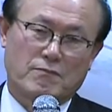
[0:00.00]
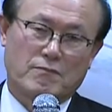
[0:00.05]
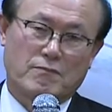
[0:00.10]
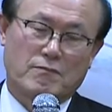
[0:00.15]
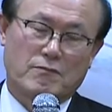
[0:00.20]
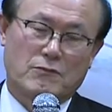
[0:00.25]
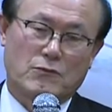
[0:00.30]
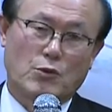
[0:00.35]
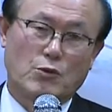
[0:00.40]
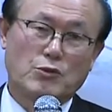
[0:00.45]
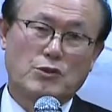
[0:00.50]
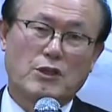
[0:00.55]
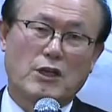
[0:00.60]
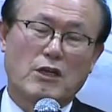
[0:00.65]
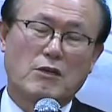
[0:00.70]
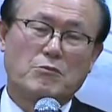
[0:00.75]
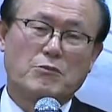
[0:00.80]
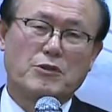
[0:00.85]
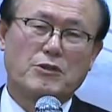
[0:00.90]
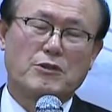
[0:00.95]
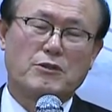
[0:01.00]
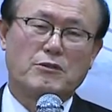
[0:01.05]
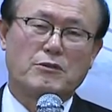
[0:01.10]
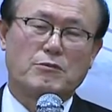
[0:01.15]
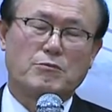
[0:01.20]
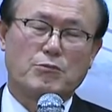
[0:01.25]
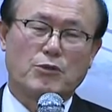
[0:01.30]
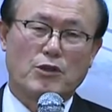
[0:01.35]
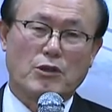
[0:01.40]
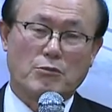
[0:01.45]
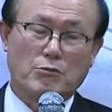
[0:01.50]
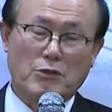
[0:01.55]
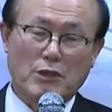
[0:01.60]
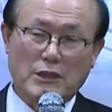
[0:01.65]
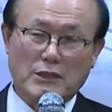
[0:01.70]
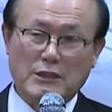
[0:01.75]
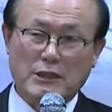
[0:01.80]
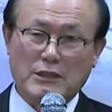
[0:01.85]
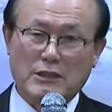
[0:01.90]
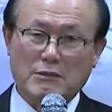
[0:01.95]
음, 논산 할머니는 여러분
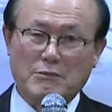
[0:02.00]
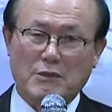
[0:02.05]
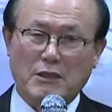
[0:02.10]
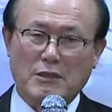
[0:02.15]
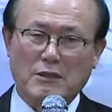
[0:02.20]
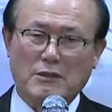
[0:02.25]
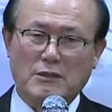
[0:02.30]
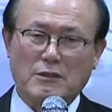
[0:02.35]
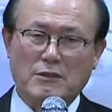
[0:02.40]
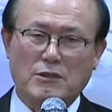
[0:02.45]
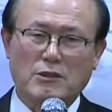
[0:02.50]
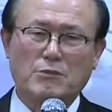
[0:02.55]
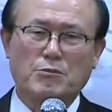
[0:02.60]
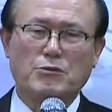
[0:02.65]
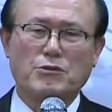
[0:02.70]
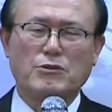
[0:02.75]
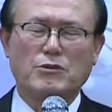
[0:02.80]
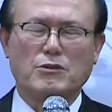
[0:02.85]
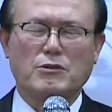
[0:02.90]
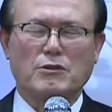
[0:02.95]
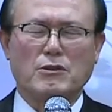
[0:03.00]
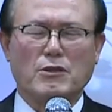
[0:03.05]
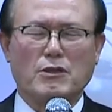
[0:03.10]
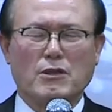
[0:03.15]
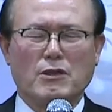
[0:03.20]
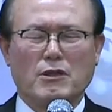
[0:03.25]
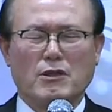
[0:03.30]
아시겠지만은 그분은